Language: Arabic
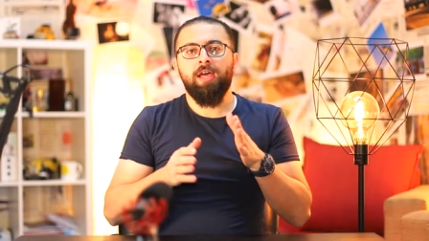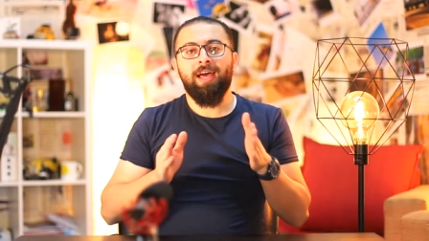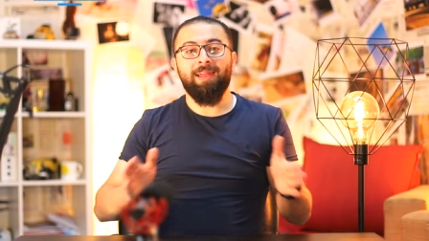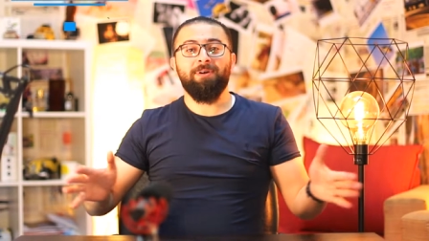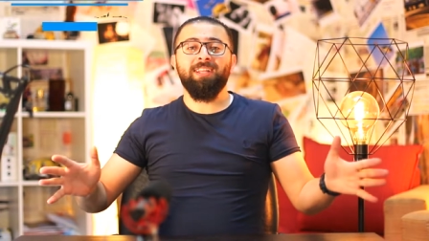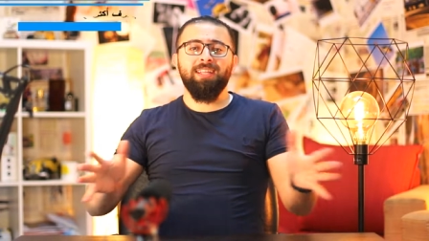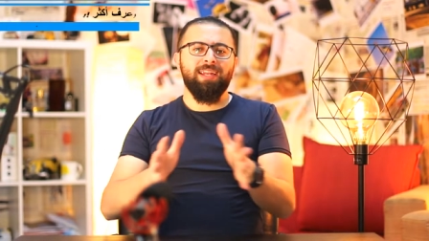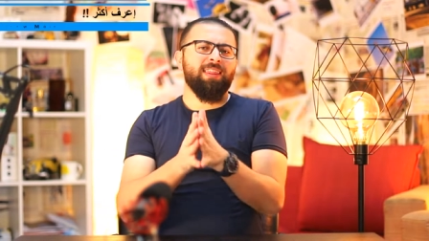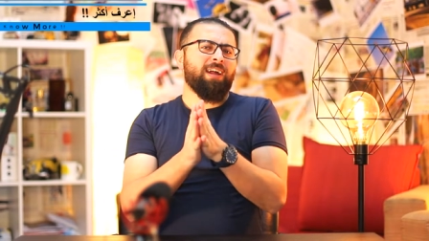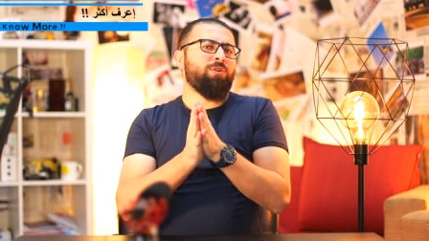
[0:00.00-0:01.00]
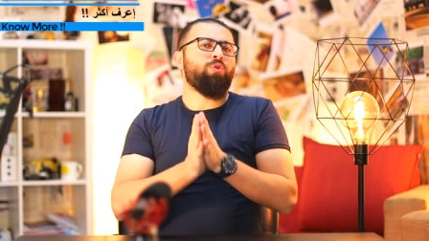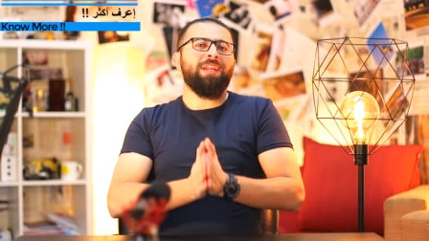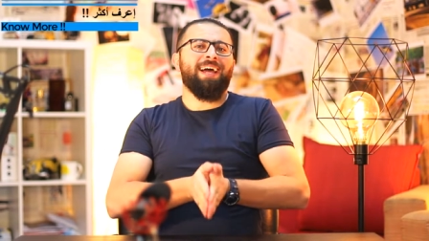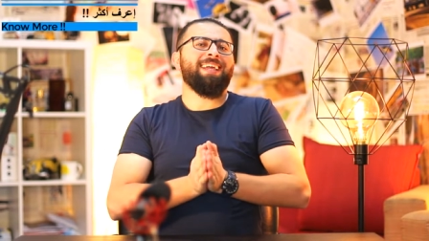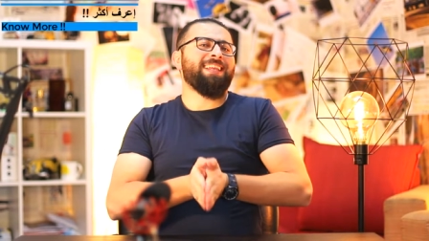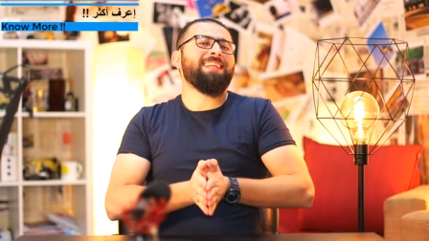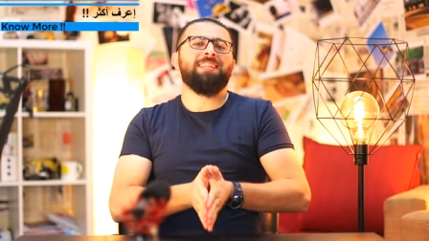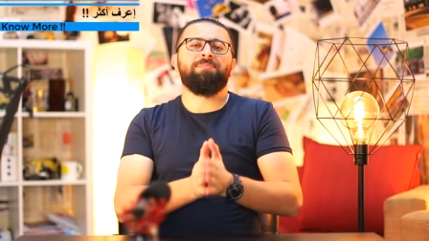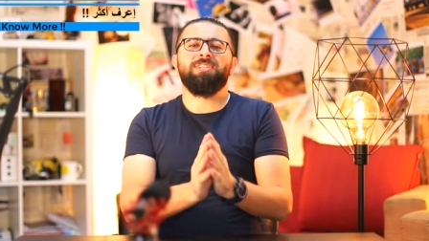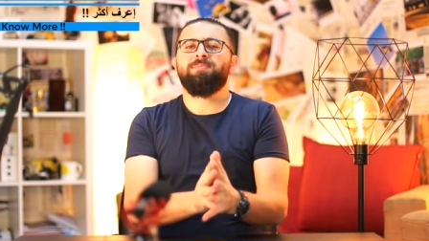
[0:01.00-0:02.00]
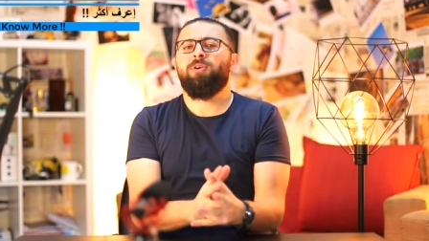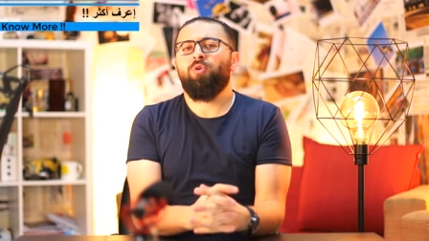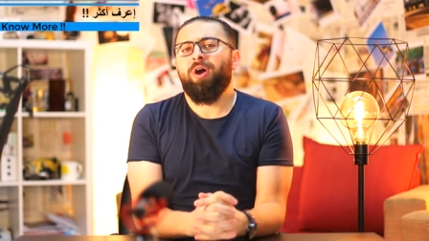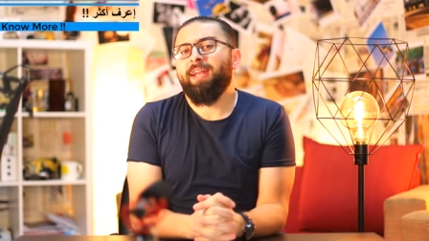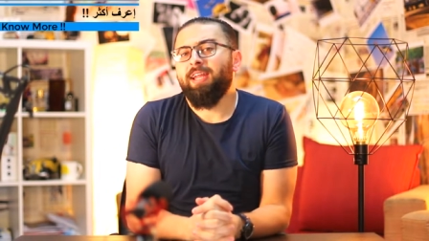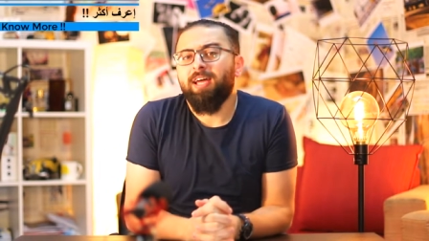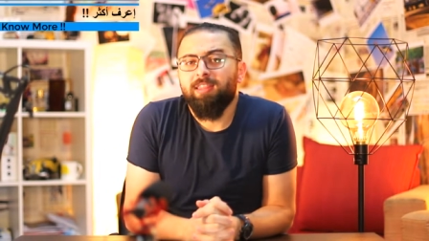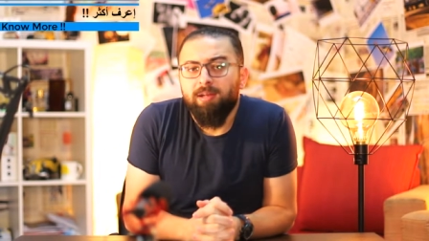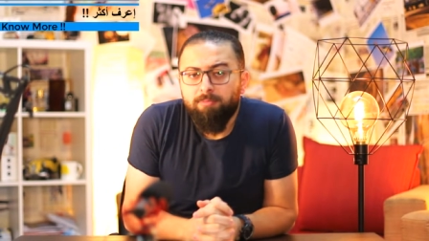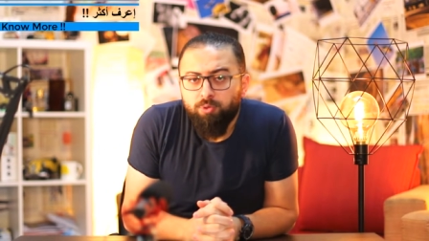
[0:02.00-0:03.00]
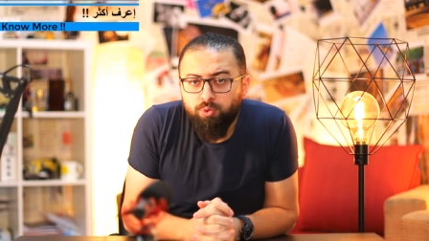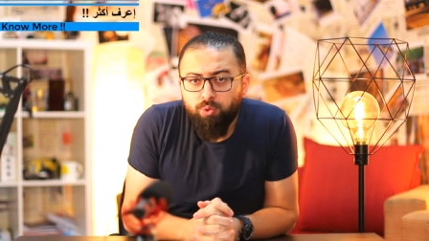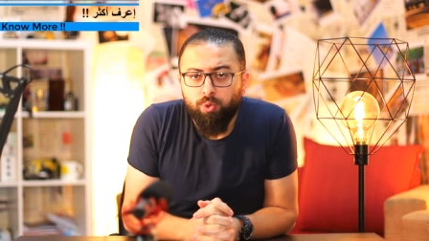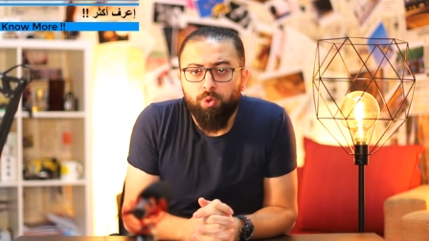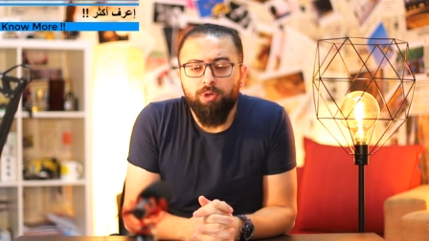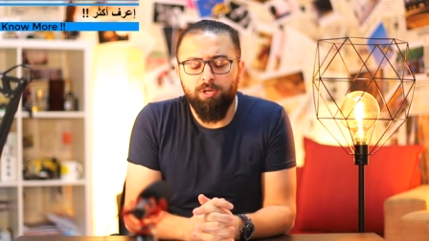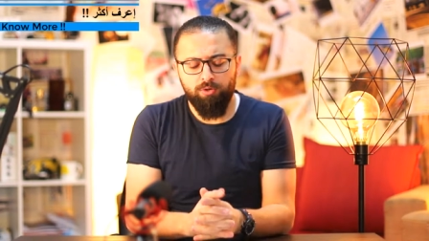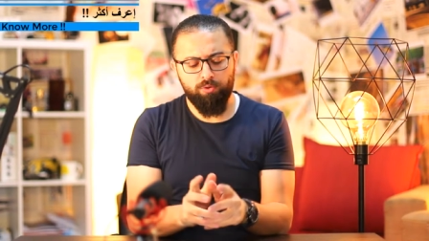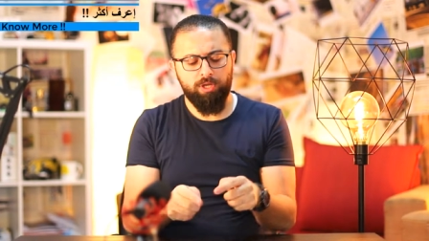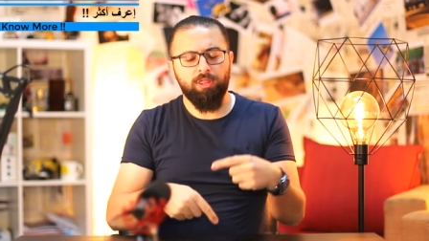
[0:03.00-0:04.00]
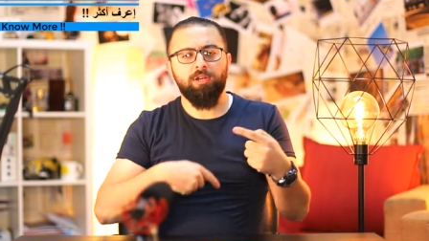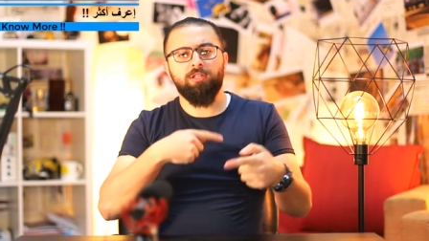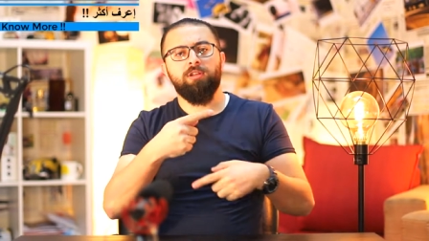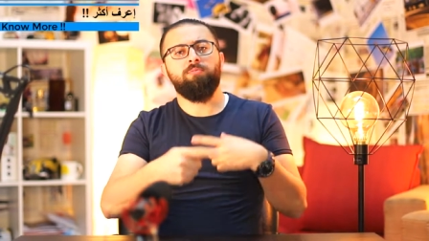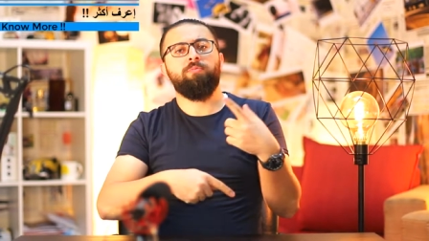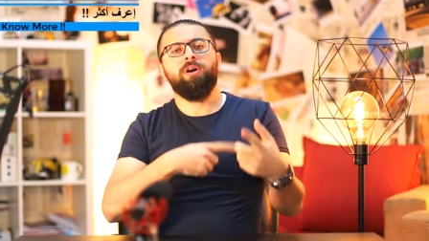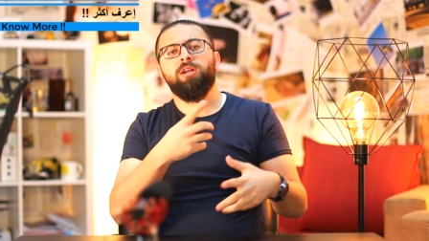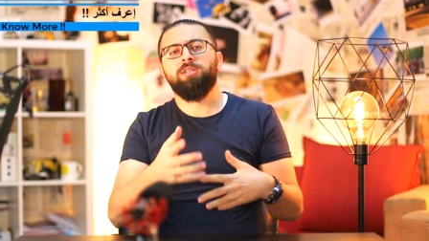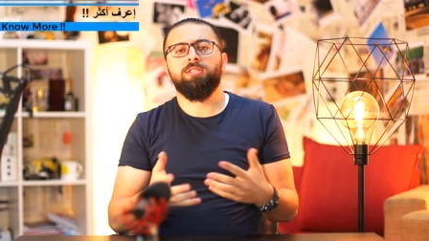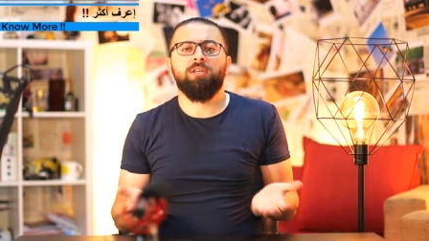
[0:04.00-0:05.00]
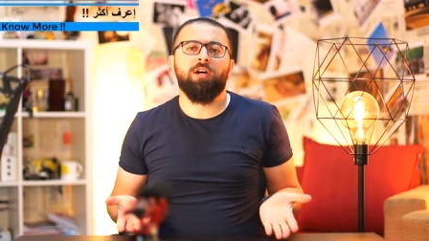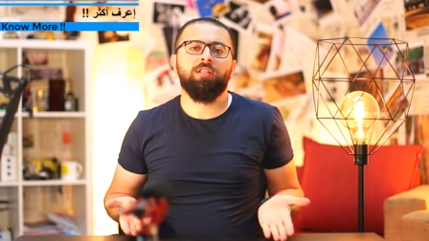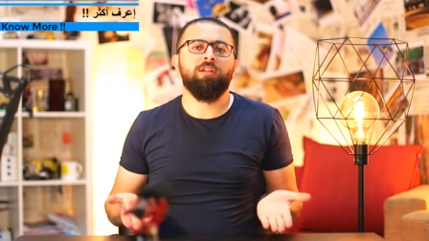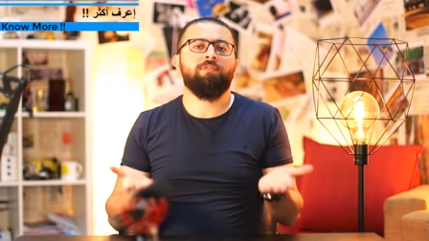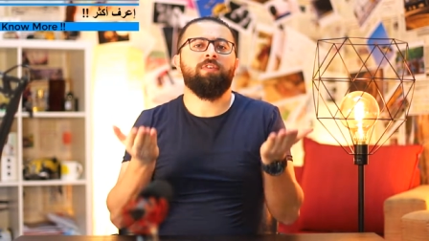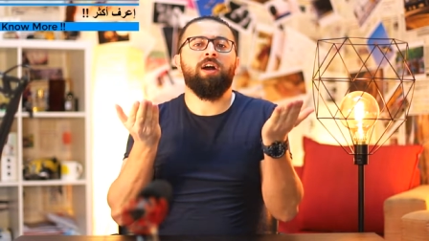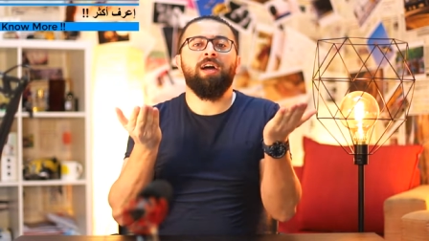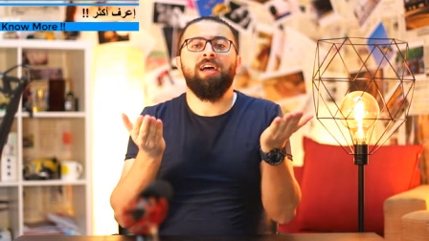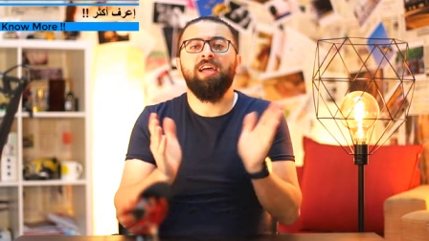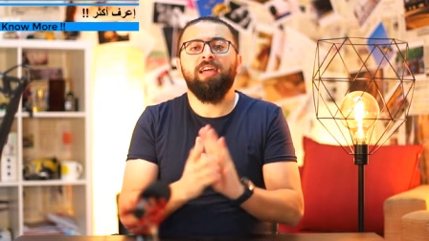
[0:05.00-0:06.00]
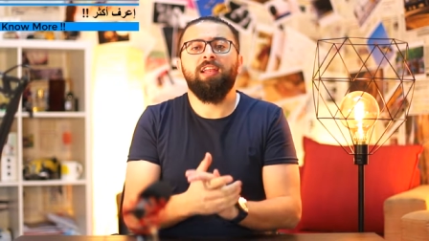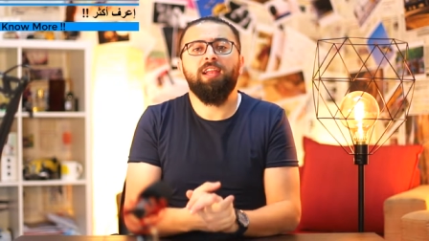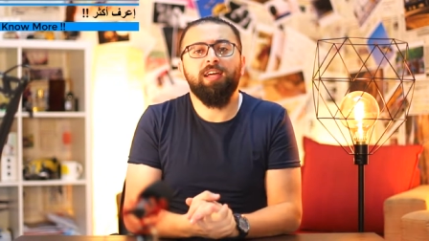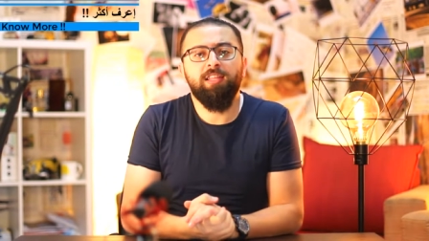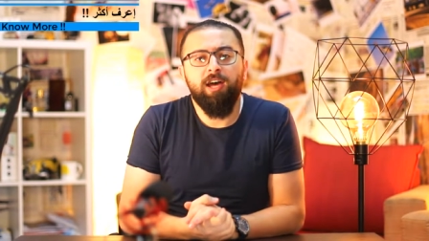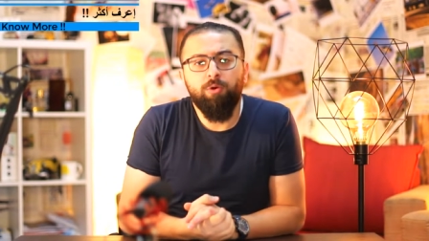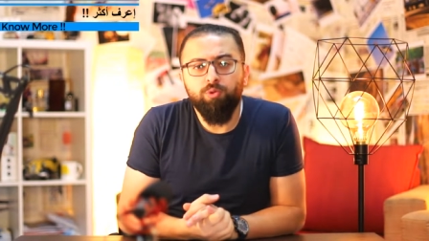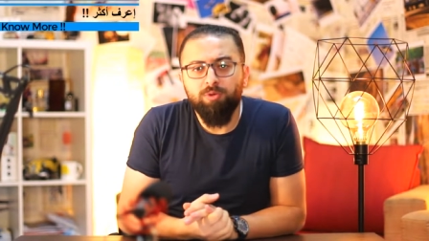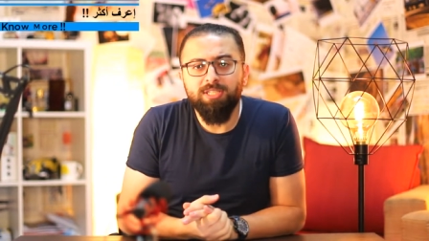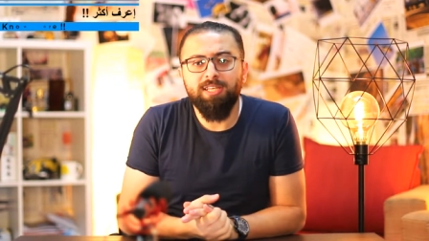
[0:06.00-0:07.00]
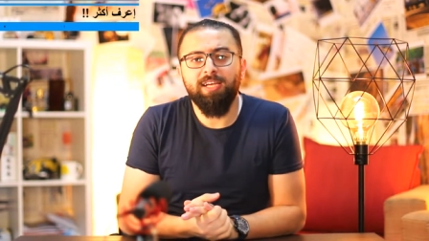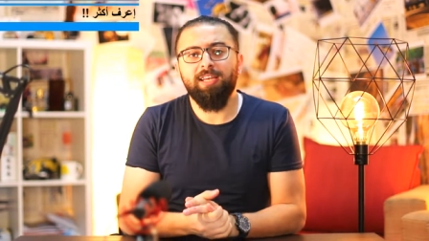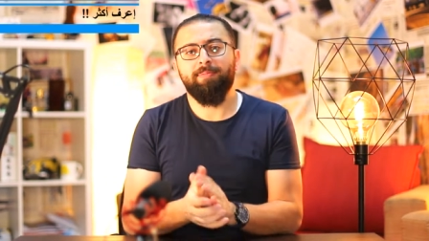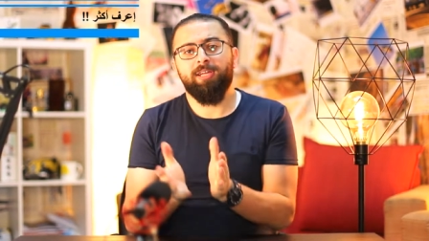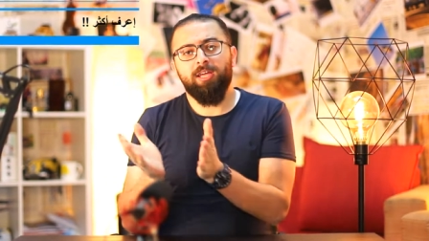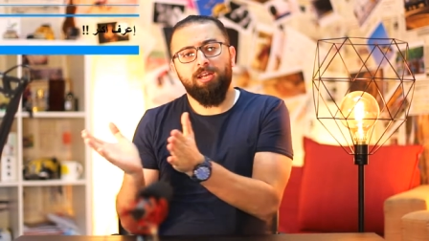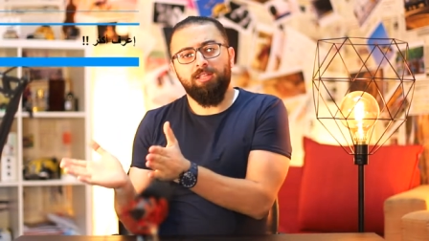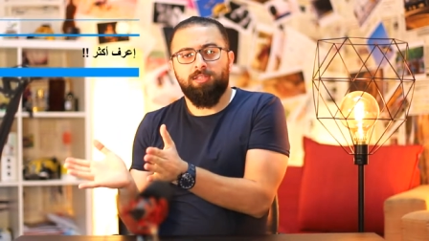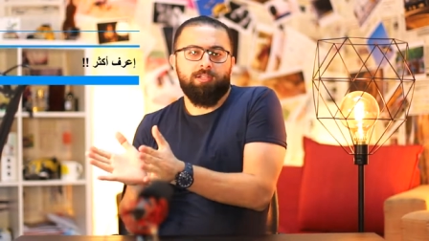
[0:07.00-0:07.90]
هلا بغض النظر عن كل الحكي اللي انت بتسمعه عن هذا الموضوع انه كثرة الممارسة راح ترفع الاداء وتوصلك لمكان انت